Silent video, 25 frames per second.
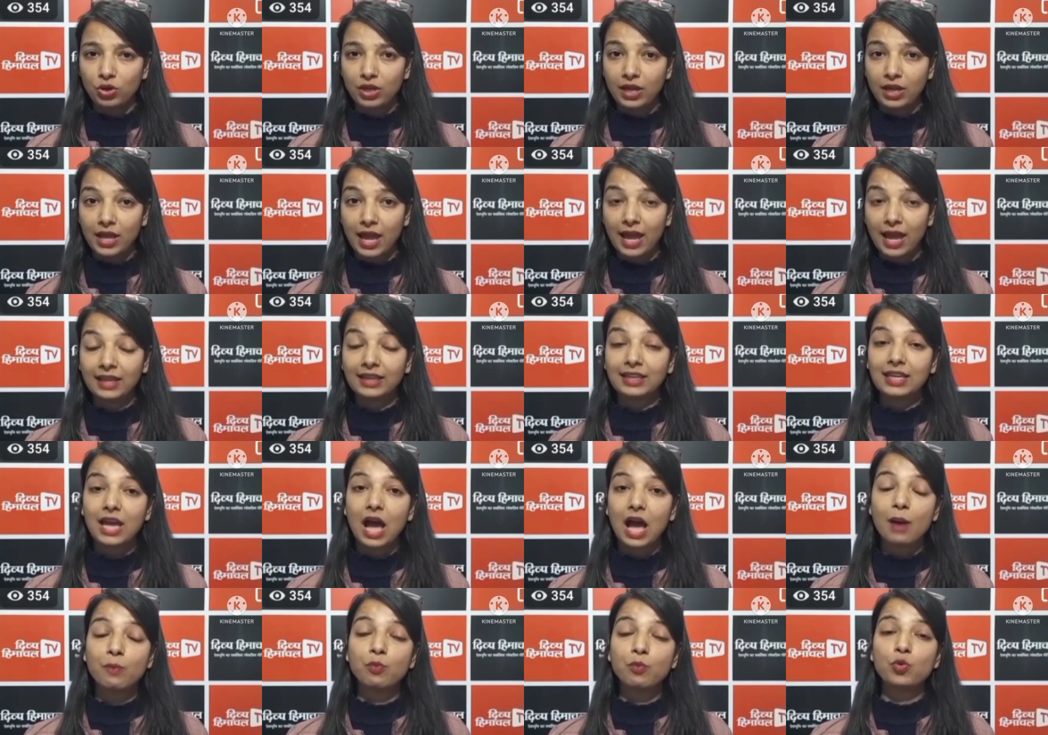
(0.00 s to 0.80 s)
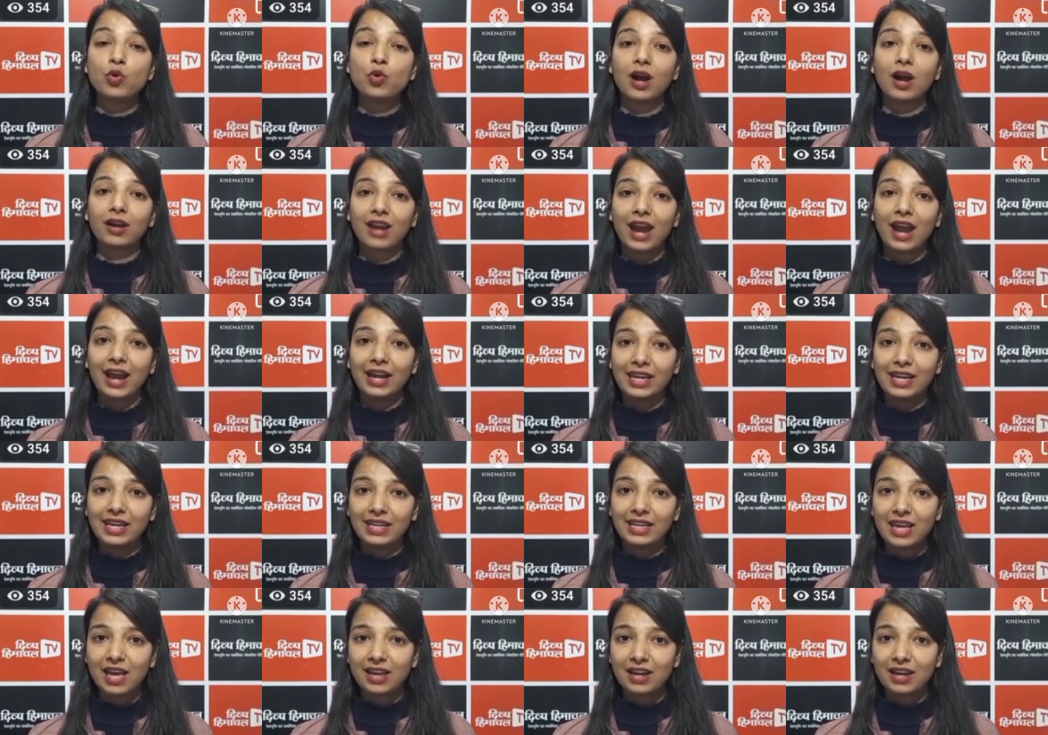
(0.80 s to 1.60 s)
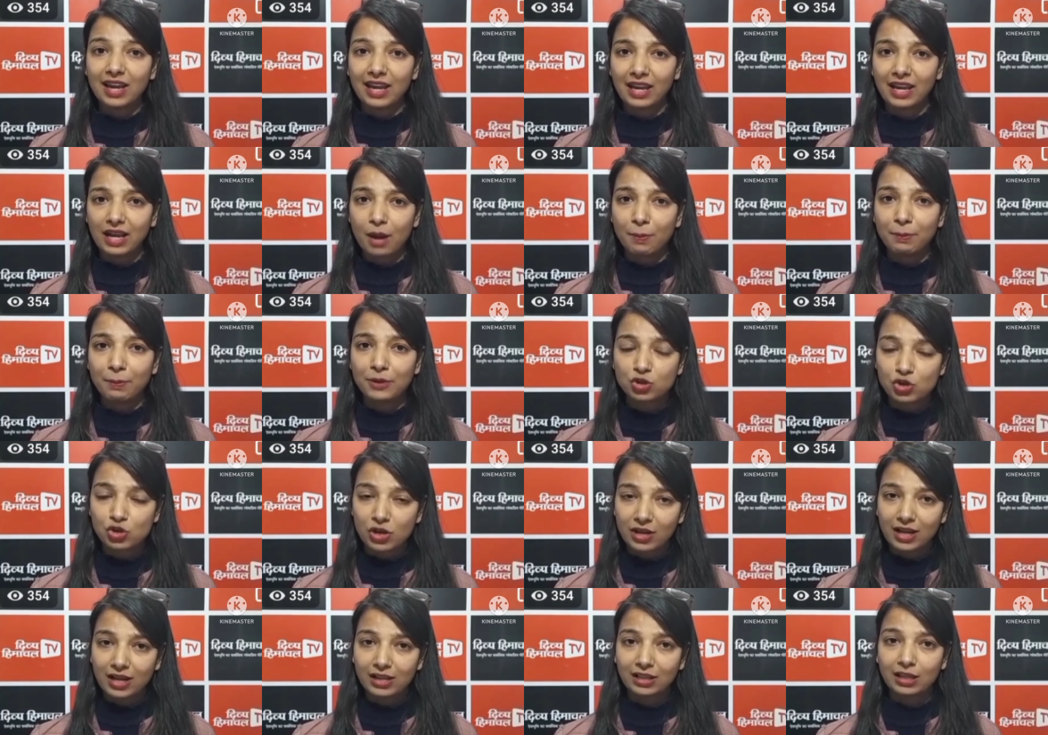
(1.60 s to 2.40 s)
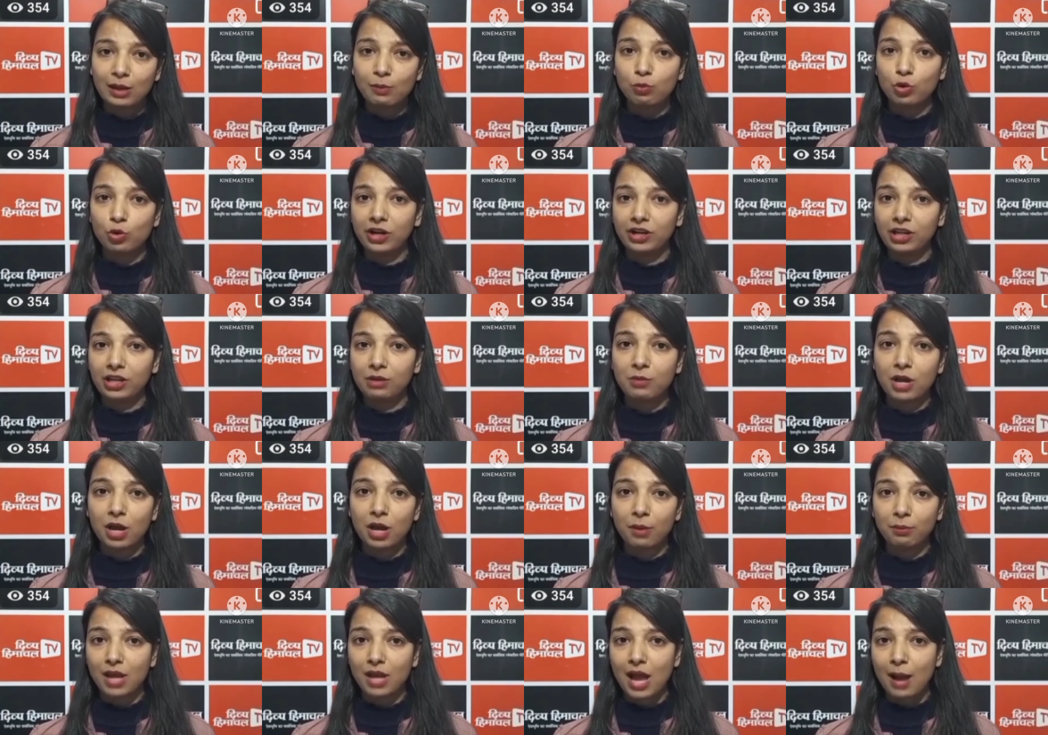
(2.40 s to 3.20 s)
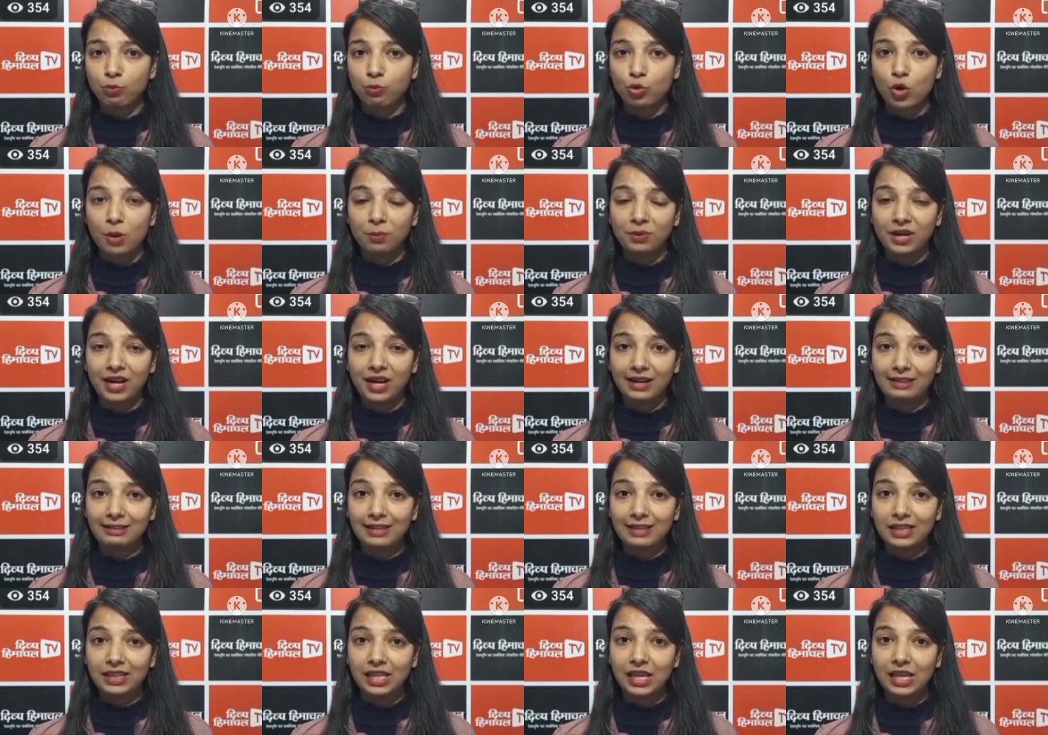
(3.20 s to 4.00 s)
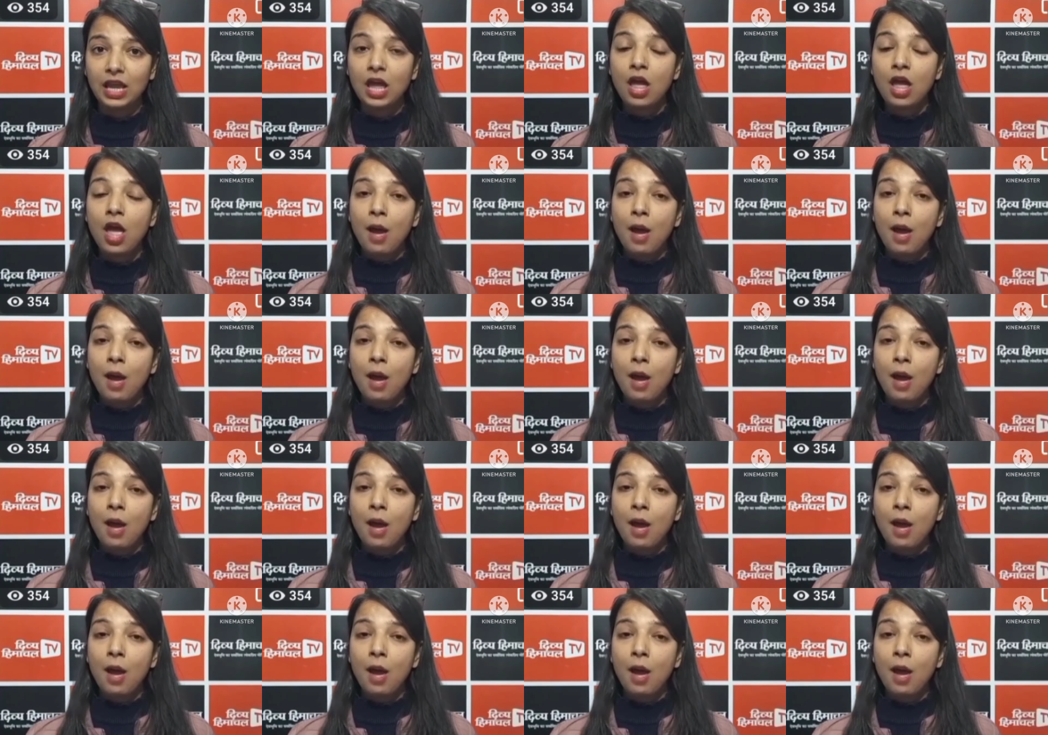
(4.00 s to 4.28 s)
होनी है क्या पूरा का क्राइटेरिया रहेगा पिछले कल के बुलेटिन में हमने आपको अपडेट दी थी